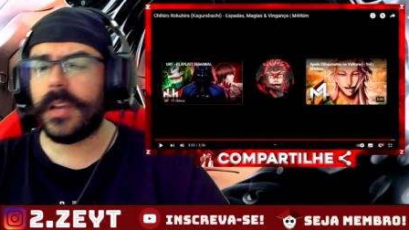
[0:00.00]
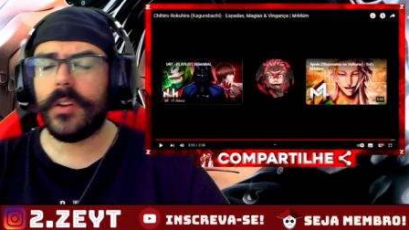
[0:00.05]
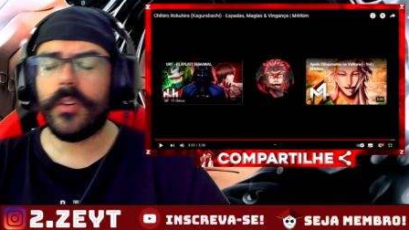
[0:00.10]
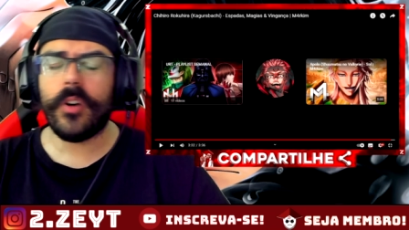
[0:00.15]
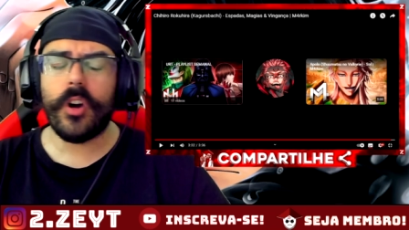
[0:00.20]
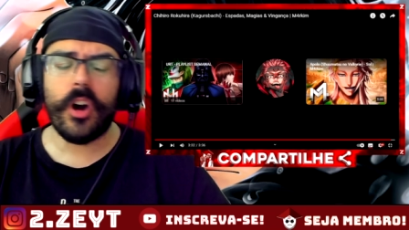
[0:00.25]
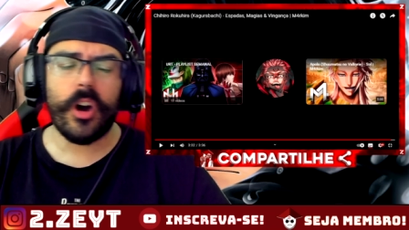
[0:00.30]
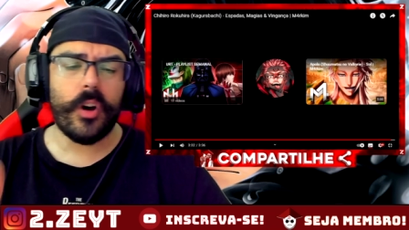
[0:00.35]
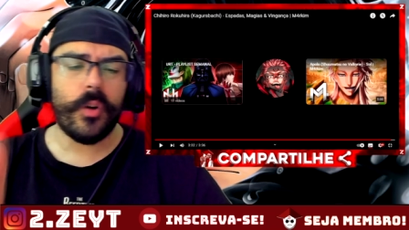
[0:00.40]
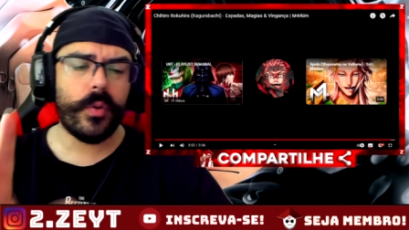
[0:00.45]
Mano,
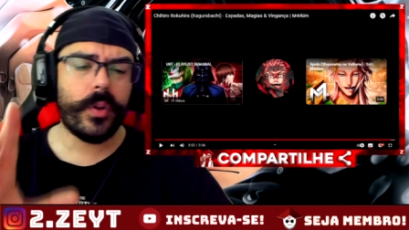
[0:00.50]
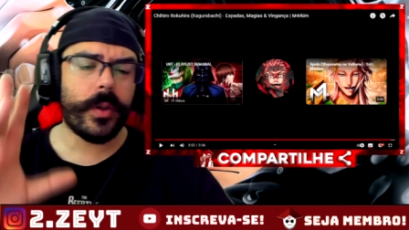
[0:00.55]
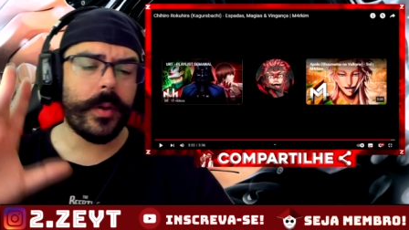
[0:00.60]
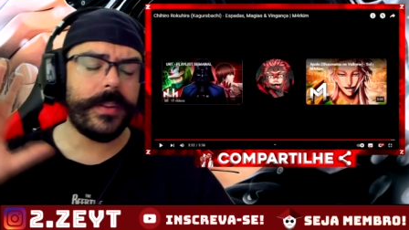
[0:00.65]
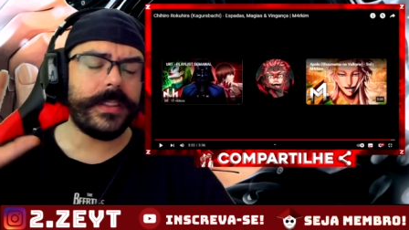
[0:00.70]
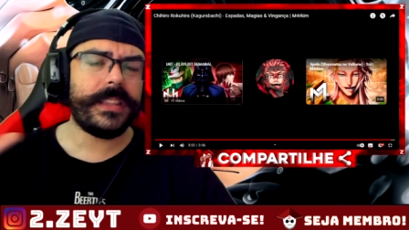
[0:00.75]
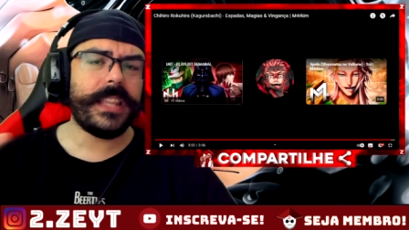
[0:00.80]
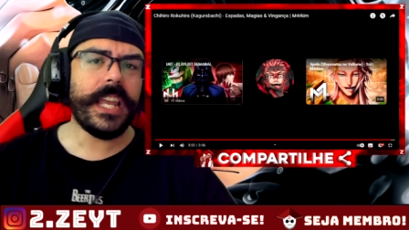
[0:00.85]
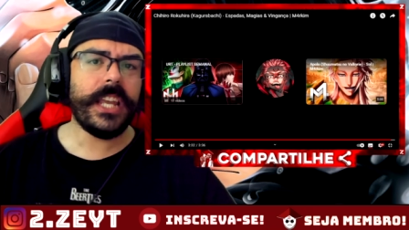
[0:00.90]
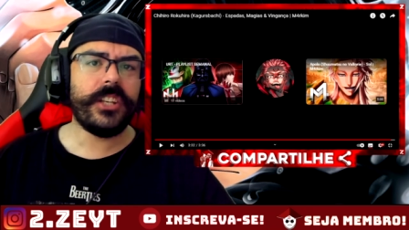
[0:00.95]
ó, o que
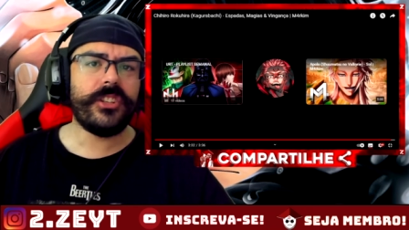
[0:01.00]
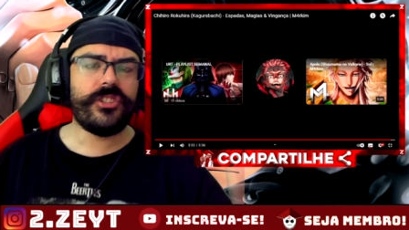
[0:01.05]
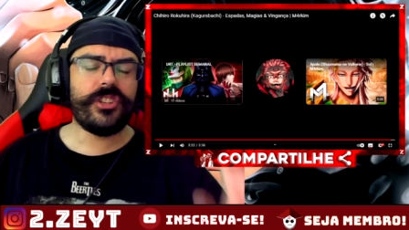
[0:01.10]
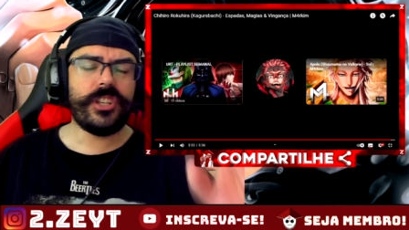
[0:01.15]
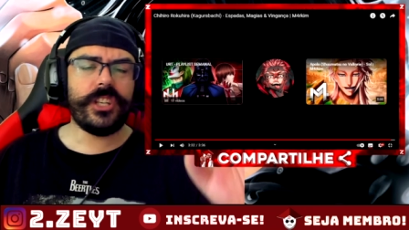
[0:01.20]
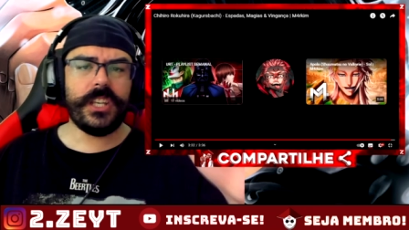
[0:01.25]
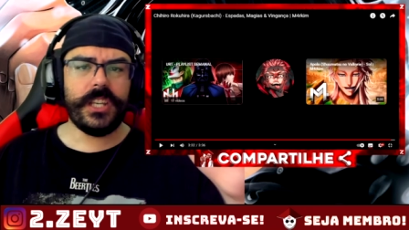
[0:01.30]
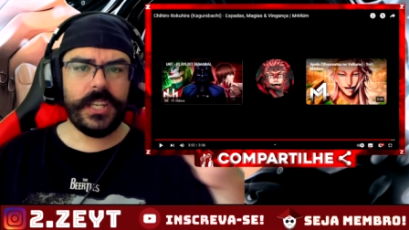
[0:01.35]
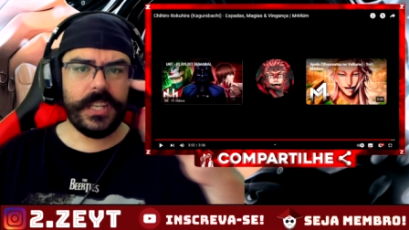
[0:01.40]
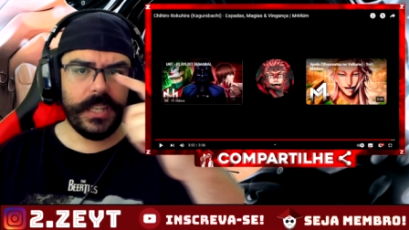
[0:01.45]
eu
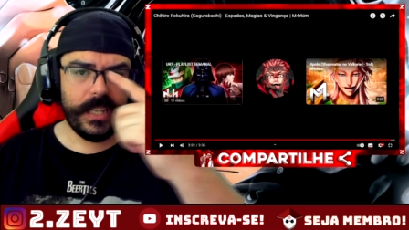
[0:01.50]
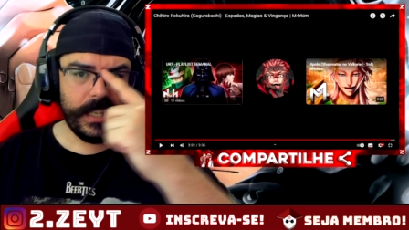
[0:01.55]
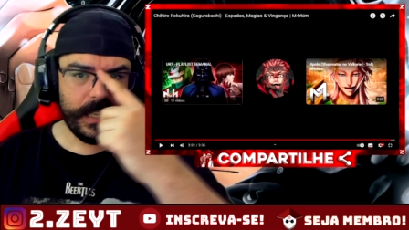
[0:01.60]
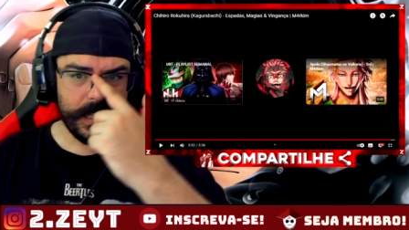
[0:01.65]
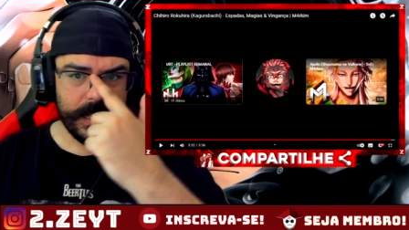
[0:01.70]
entendi.